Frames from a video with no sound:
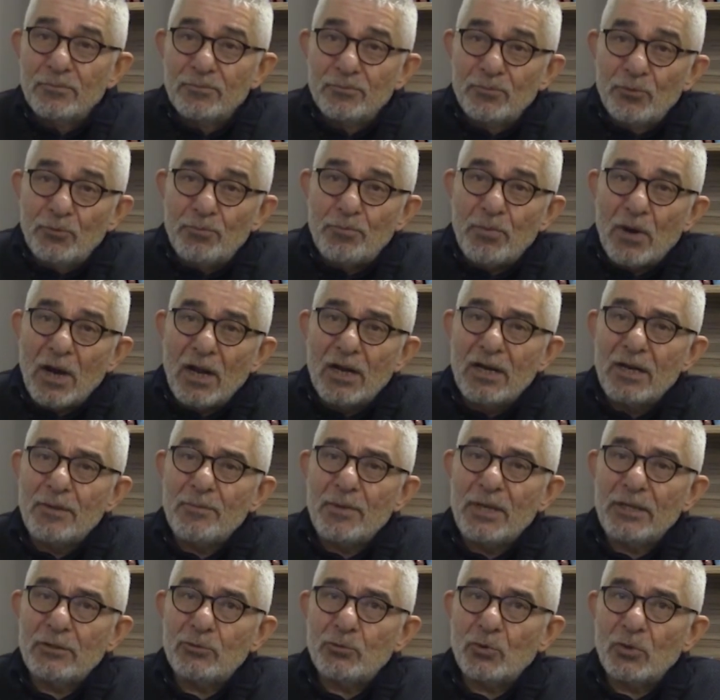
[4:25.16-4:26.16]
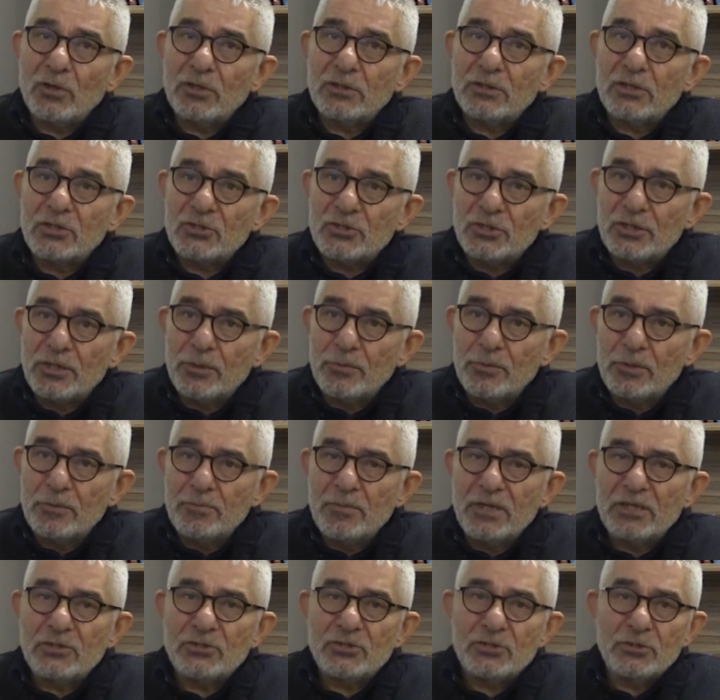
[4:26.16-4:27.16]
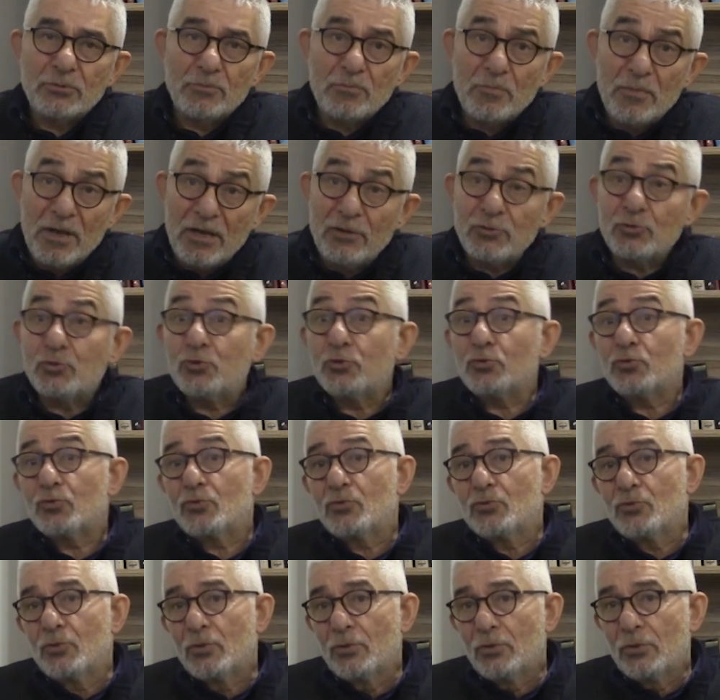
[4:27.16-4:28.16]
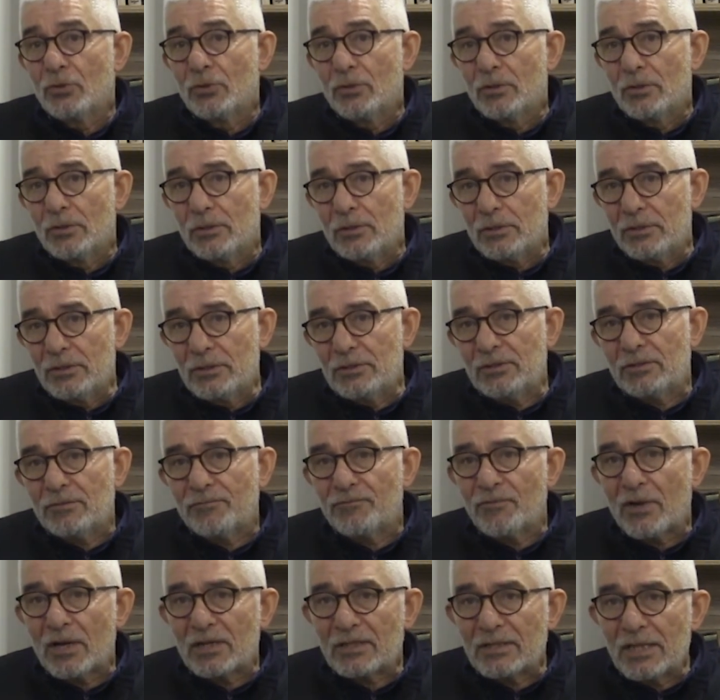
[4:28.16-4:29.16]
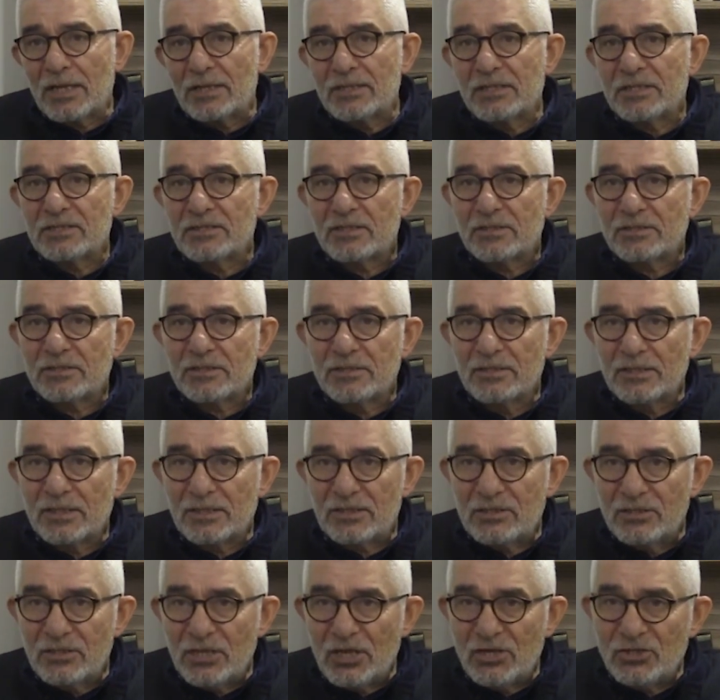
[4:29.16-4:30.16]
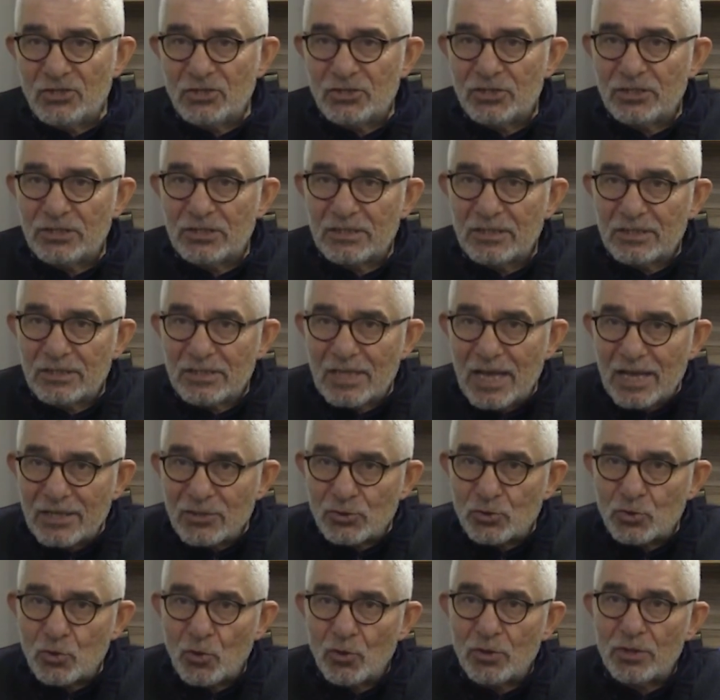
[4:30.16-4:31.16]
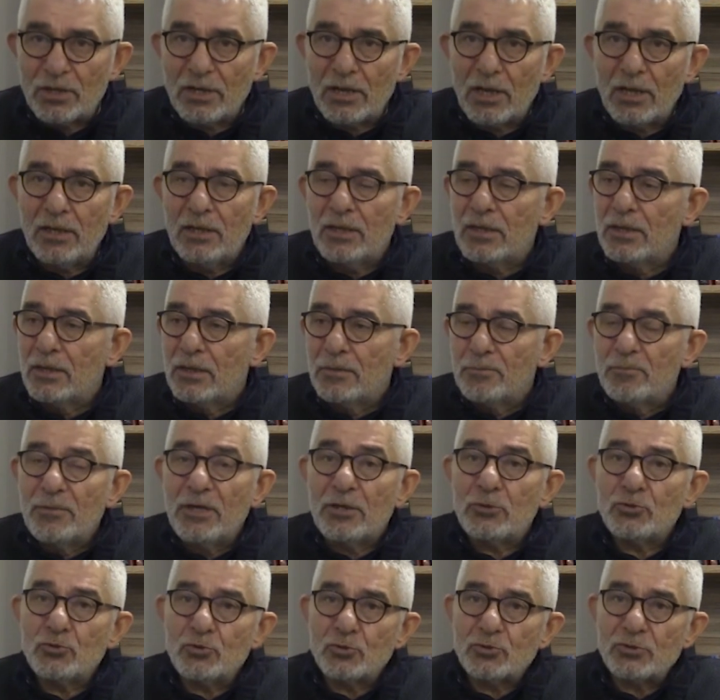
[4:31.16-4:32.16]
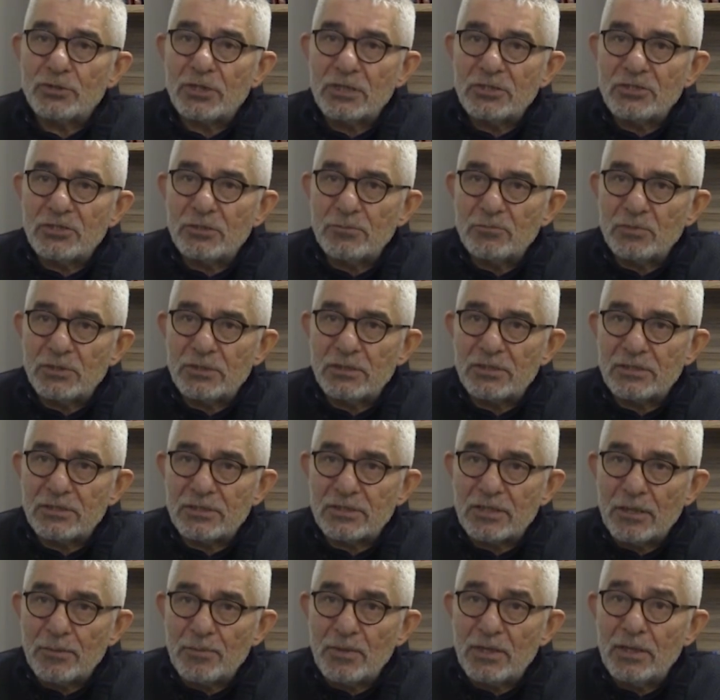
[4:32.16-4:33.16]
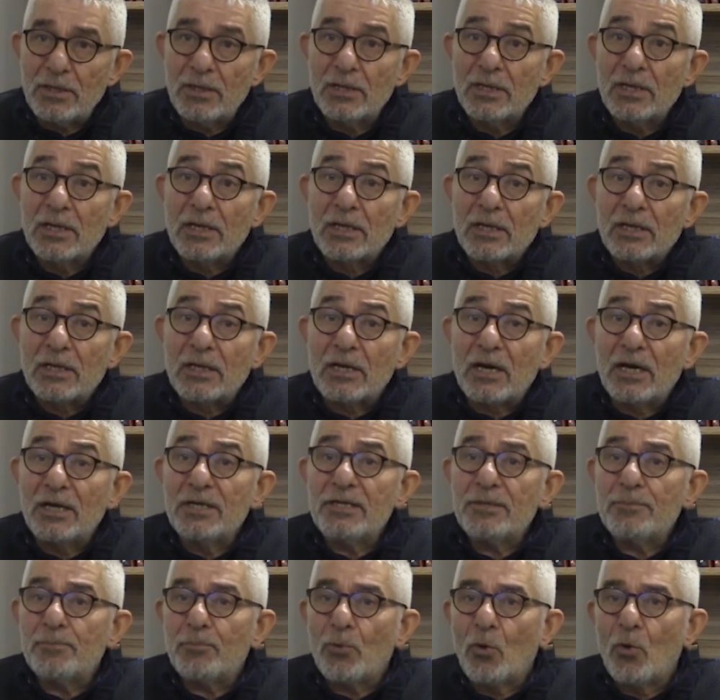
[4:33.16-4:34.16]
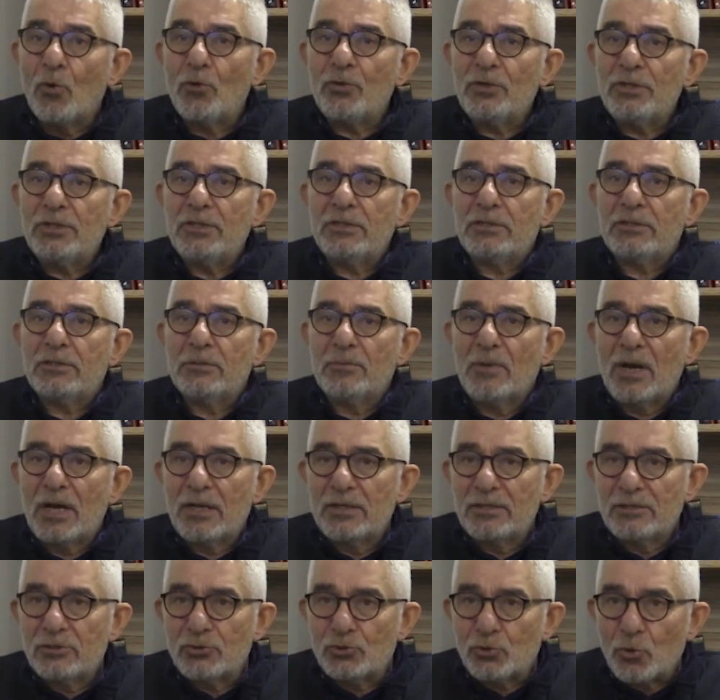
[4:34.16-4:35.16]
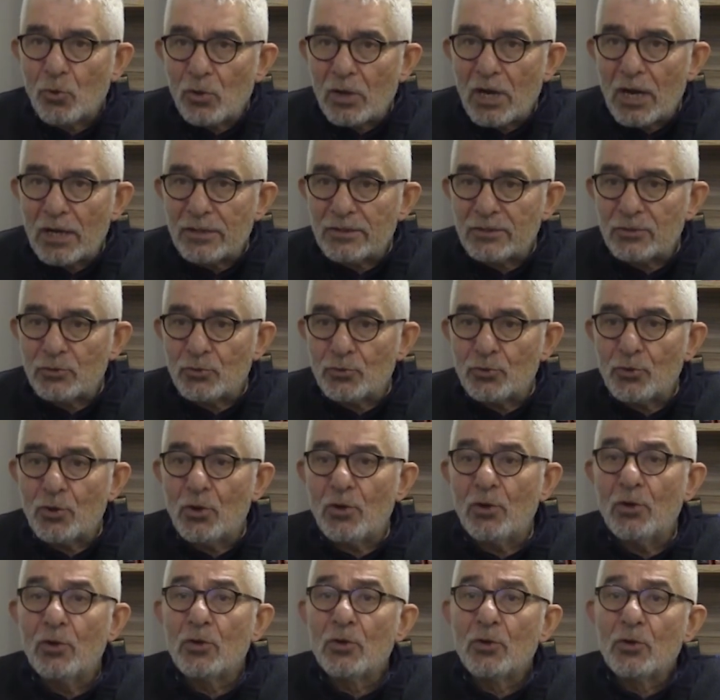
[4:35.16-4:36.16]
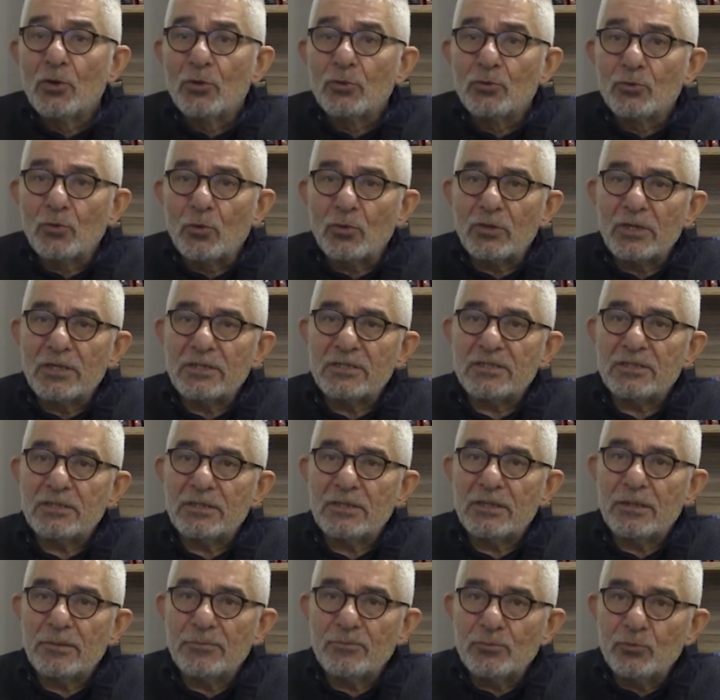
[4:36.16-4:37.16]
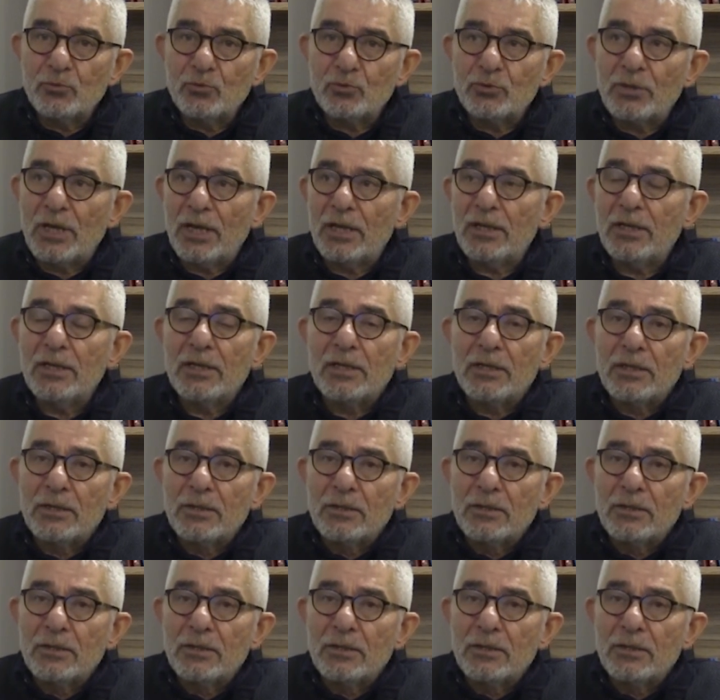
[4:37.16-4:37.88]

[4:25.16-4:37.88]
bu parlamentoya taşıyabilmek için mevcut ittifaklar yasasındaki değişiklikten sonra mevcut seçim sistemi kayıp oy ihtimalini çok arttırıyor. Dolayısıyla burada